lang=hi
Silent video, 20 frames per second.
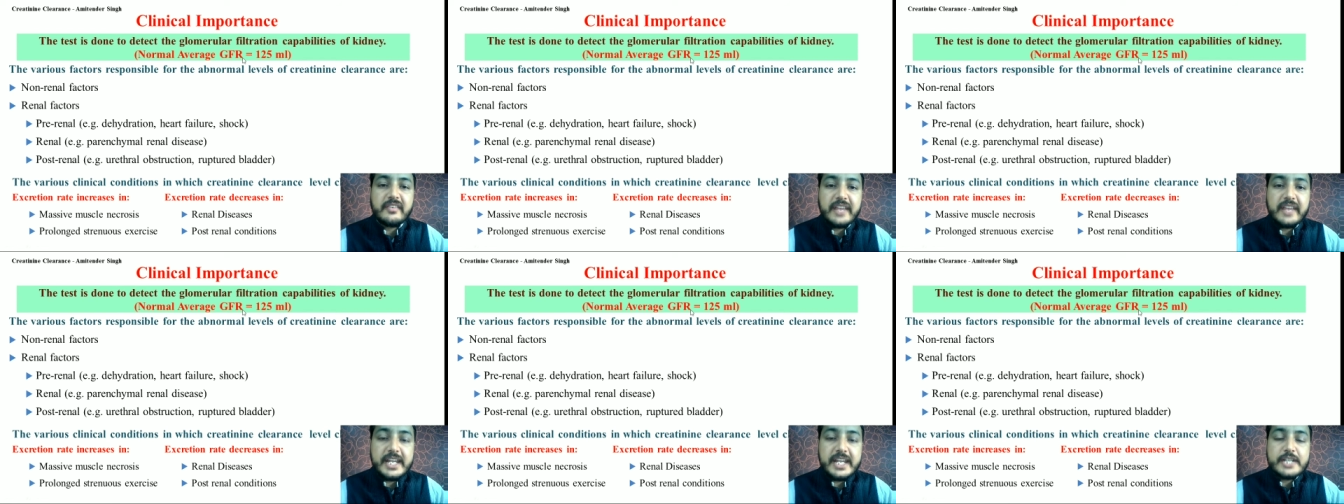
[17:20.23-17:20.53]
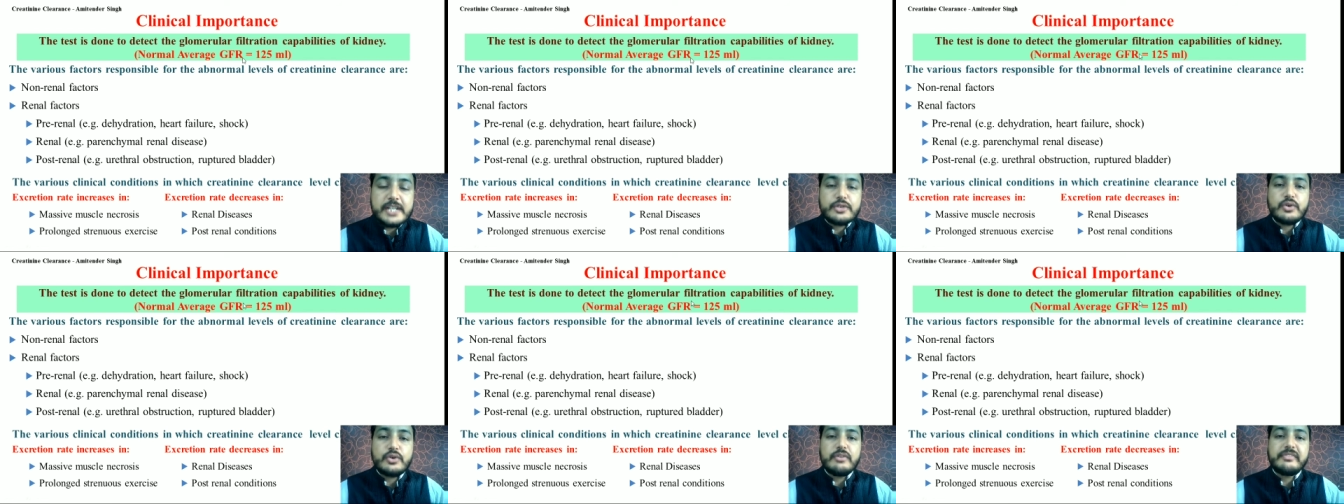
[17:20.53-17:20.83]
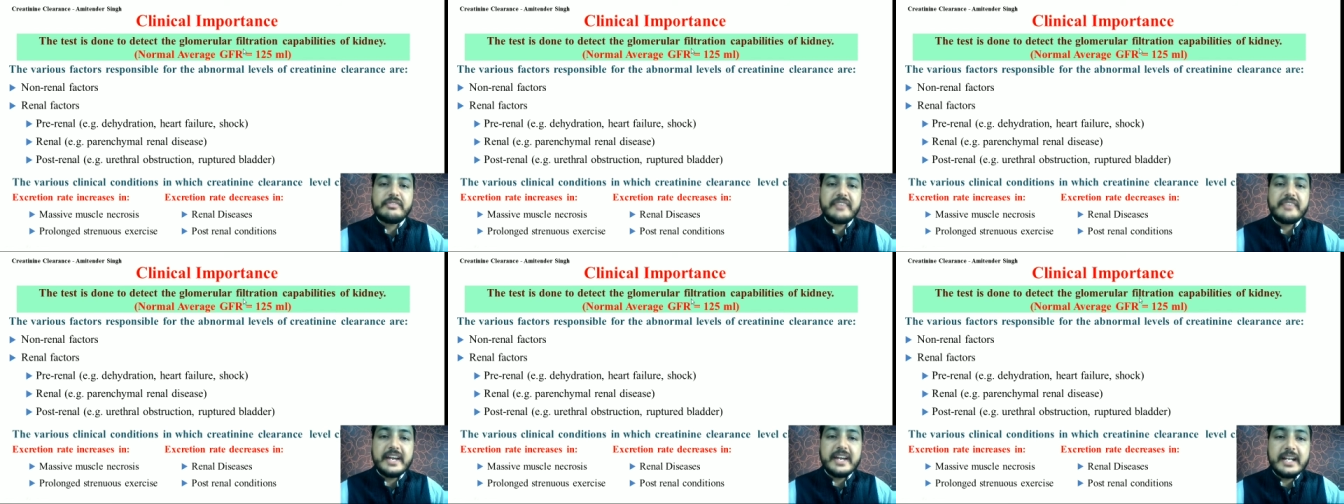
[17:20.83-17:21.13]
रेट को
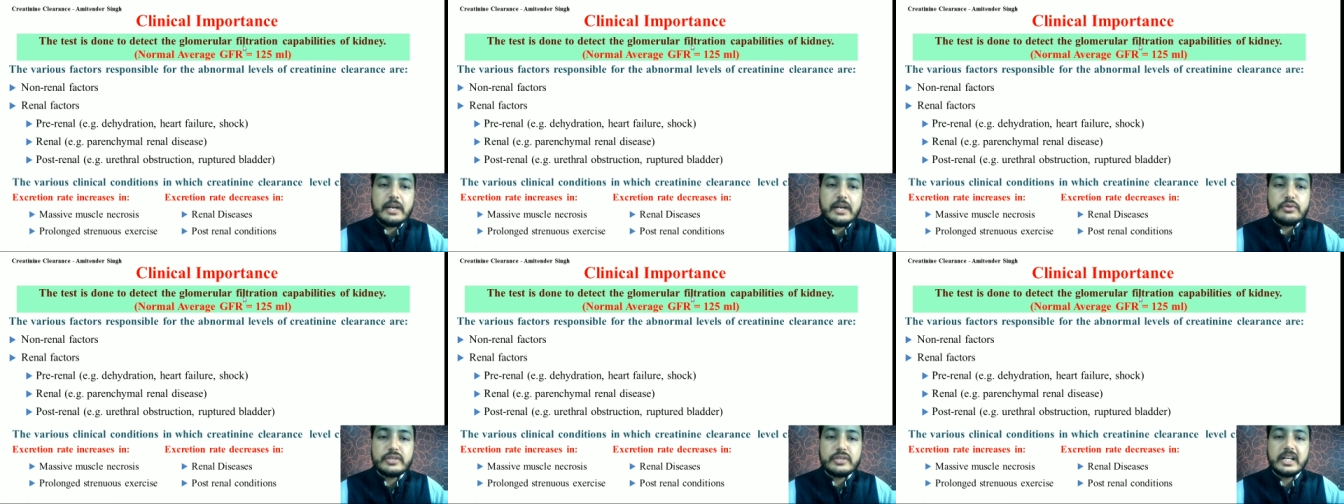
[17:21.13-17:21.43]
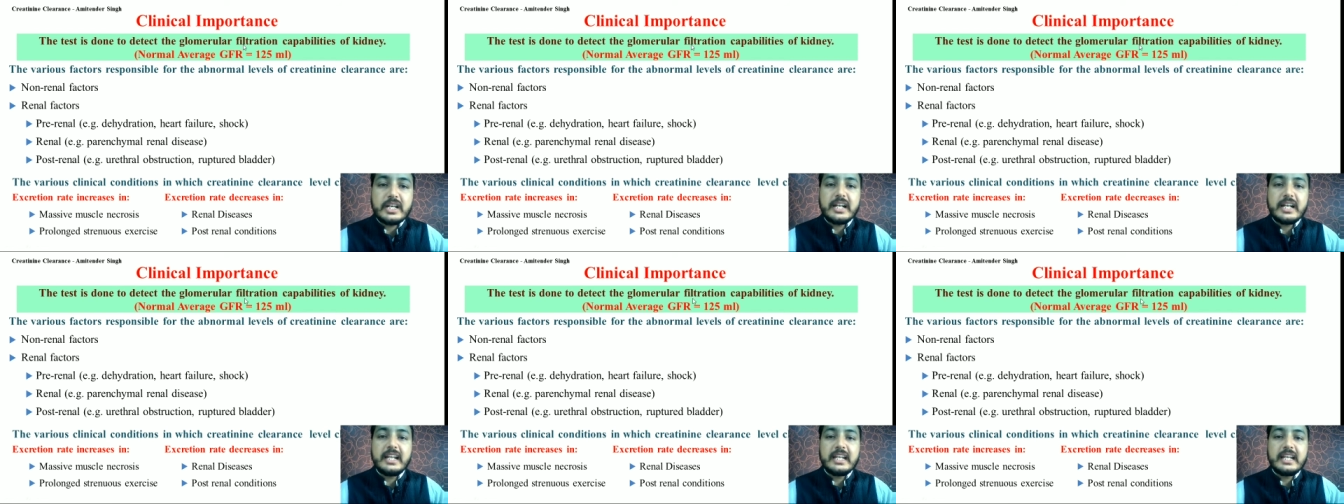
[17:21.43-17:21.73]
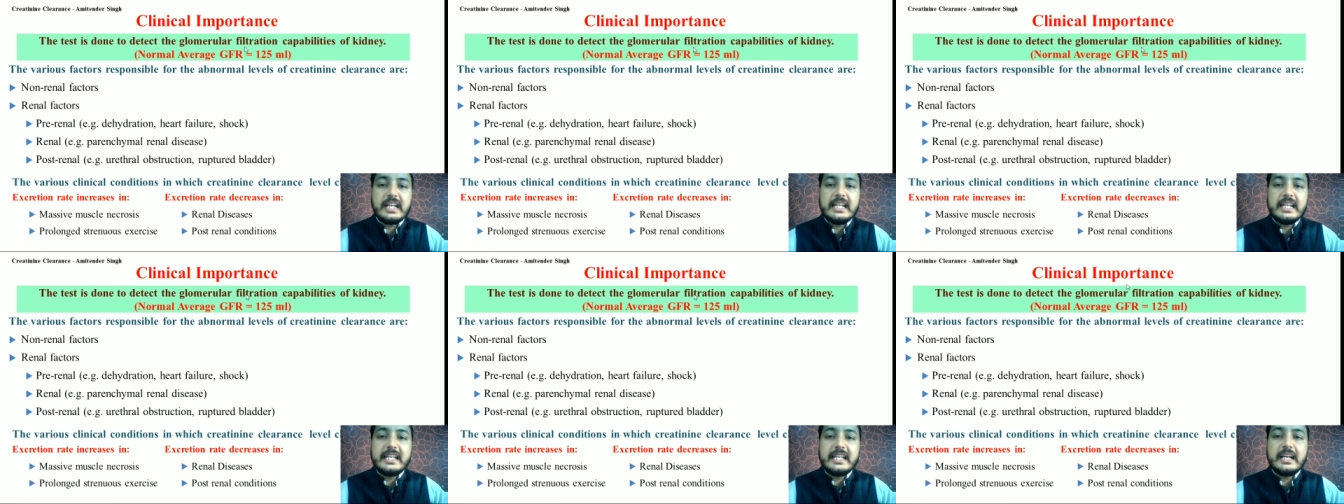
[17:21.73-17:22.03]
फाइंड आउट करने
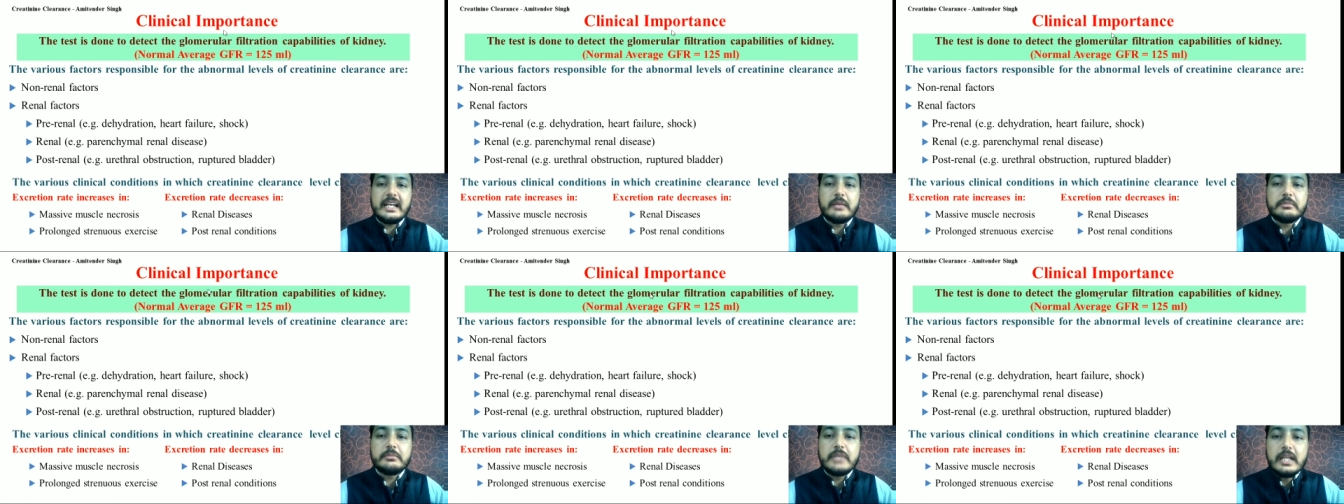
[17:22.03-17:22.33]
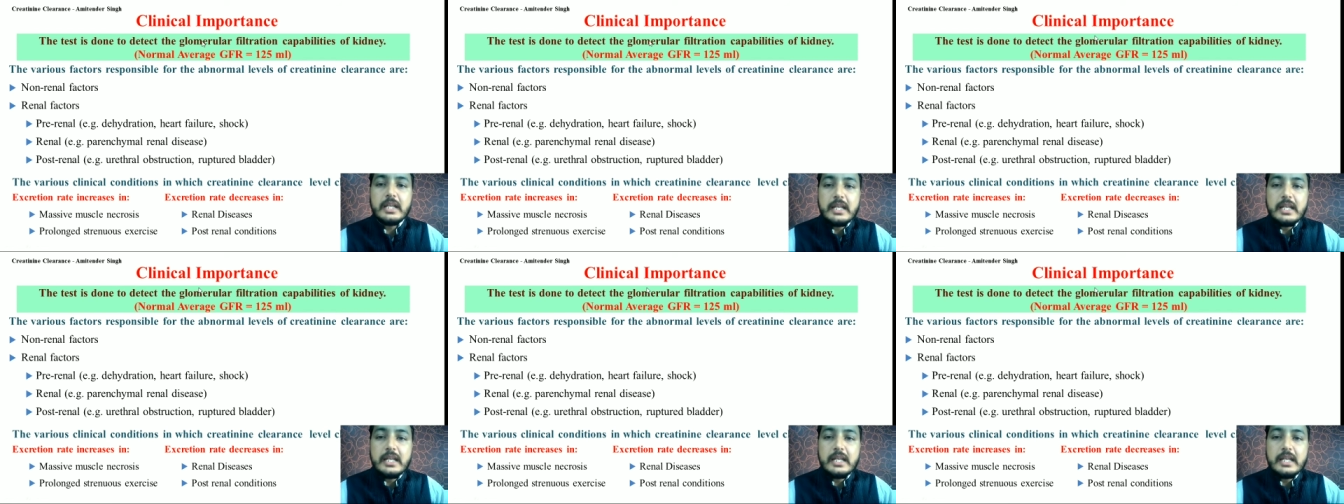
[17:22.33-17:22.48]
के लिए हम